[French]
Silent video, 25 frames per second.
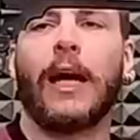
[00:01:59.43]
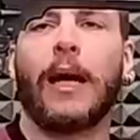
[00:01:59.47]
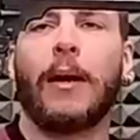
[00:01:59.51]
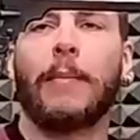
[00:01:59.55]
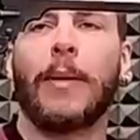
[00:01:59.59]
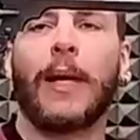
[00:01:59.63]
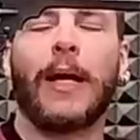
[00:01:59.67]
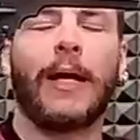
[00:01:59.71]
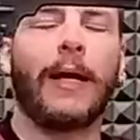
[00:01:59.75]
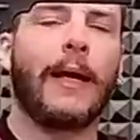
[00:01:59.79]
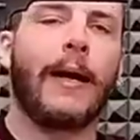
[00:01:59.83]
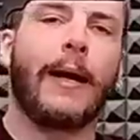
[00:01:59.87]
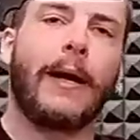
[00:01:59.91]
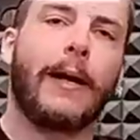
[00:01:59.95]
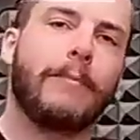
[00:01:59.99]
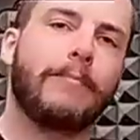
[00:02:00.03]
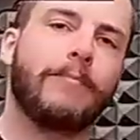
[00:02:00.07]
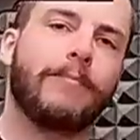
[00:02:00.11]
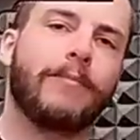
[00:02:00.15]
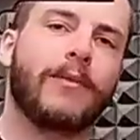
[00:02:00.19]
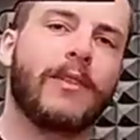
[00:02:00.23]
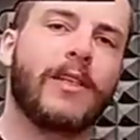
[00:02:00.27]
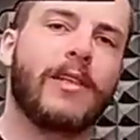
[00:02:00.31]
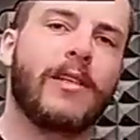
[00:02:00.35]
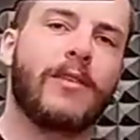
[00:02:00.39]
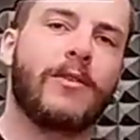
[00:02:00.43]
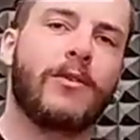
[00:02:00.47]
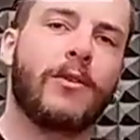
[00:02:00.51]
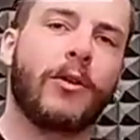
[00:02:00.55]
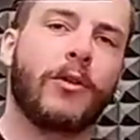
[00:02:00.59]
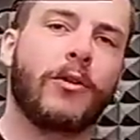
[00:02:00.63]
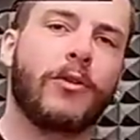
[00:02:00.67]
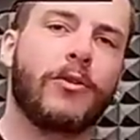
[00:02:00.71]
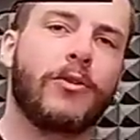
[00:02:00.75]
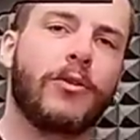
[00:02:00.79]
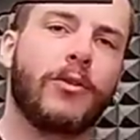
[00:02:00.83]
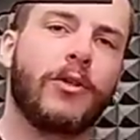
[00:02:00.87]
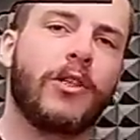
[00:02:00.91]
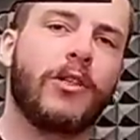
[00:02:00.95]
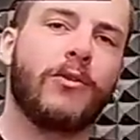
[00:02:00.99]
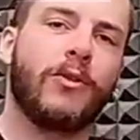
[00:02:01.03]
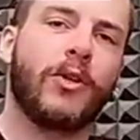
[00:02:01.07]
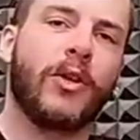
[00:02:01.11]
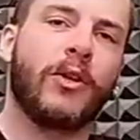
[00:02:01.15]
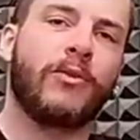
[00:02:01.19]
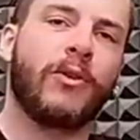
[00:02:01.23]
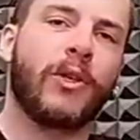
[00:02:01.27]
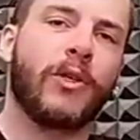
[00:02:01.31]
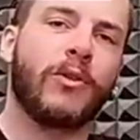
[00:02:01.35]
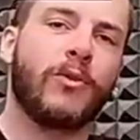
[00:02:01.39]
ah bah là, c'est sûr que ceux qui
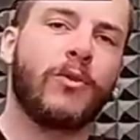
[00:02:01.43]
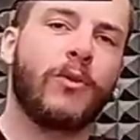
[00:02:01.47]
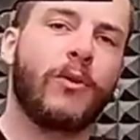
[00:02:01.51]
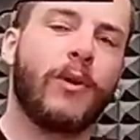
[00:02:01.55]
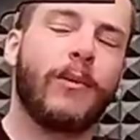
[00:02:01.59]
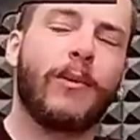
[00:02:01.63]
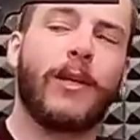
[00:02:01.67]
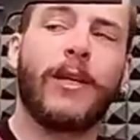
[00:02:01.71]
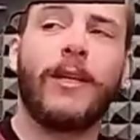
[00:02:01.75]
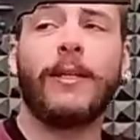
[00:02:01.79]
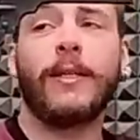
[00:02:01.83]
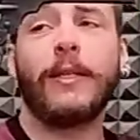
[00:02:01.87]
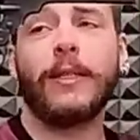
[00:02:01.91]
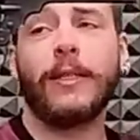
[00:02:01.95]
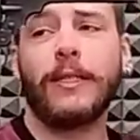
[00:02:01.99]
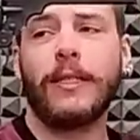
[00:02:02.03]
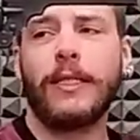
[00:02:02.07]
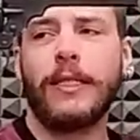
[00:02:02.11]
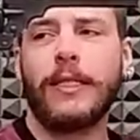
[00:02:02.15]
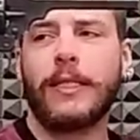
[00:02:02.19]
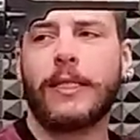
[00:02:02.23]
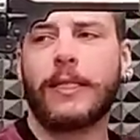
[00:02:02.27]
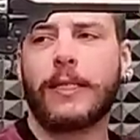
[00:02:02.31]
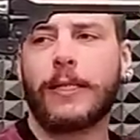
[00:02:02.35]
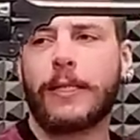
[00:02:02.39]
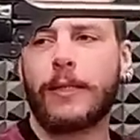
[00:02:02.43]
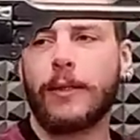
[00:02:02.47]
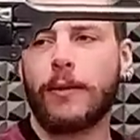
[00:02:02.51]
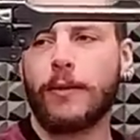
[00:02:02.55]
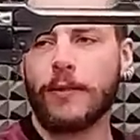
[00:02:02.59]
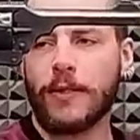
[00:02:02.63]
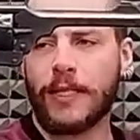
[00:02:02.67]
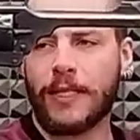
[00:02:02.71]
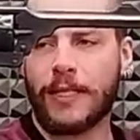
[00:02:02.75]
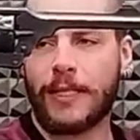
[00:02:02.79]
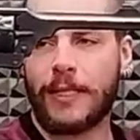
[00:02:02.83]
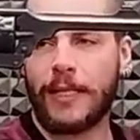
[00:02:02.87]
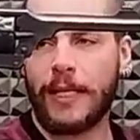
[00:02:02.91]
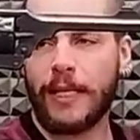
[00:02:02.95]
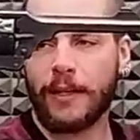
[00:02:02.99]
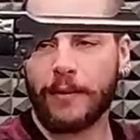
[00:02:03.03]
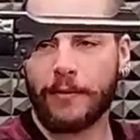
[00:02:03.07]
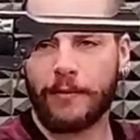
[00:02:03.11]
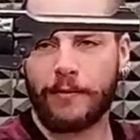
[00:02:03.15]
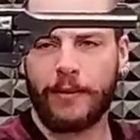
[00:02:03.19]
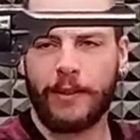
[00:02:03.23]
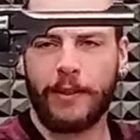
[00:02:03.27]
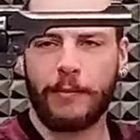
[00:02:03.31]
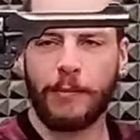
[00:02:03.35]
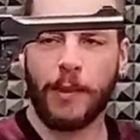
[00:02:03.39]
voulaient voir du Webley, ils sont
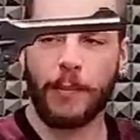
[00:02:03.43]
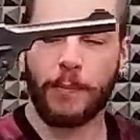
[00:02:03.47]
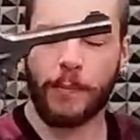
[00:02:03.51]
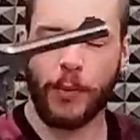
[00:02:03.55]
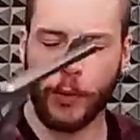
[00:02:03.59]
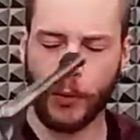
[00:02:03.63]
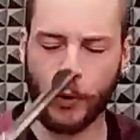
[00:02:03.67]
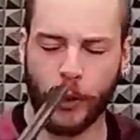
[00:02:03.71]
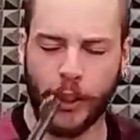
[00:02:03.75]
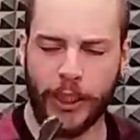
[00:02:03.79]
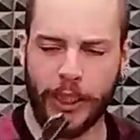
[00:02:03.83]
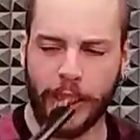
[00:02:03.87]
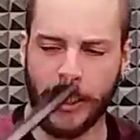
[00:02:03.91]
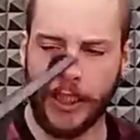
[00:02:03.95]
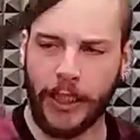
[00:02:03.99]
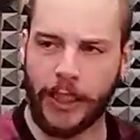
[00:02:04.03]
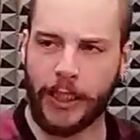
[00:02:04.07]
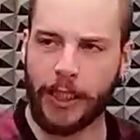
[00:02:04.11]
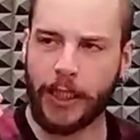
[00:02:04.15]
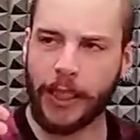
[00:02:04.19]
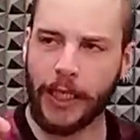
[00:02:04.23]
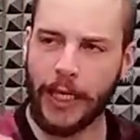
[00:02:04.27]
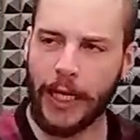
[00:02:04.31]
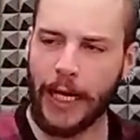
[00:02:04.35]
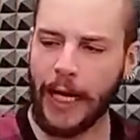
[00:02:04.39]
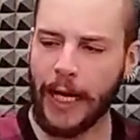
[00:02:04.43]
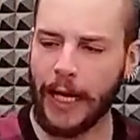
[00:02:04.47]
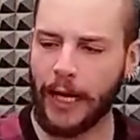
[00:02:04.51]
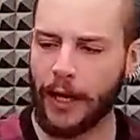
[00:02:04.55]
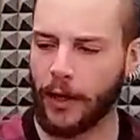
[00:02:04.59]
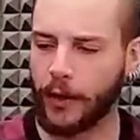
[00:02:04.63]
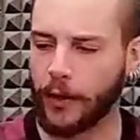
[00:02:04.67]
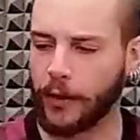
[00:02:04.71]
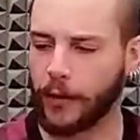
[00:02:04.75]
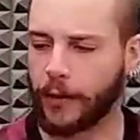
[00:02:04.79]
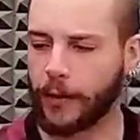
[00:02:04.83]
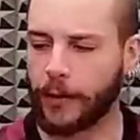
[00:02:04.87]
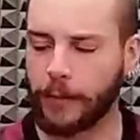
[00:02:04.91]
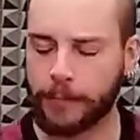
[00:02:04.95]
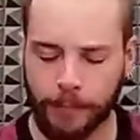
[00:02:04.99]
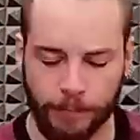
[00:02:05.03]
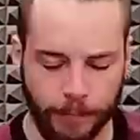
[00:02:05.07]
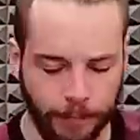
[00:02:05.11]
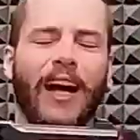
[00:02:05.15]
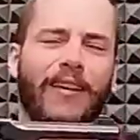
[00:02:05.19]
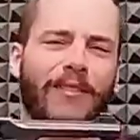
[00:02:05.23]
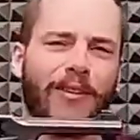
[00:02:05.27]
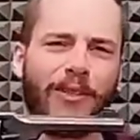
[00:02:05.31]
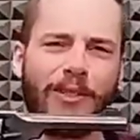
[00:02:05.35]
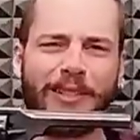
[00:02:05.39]
servis, mes petits. Alors,
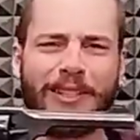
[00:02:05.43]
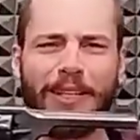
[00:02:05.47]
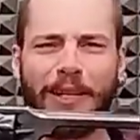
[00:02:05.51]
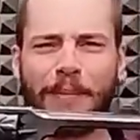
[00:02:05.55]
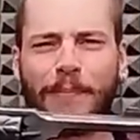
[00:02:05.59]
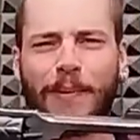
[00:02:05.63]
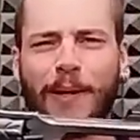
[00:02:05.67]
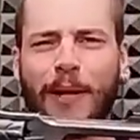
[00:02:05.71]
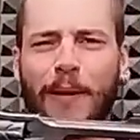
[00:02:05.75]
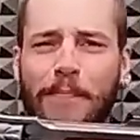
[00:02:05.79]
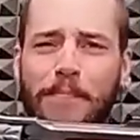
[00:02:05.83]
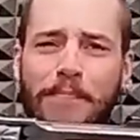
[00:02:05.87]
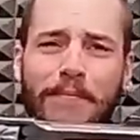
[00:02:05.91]
inventé par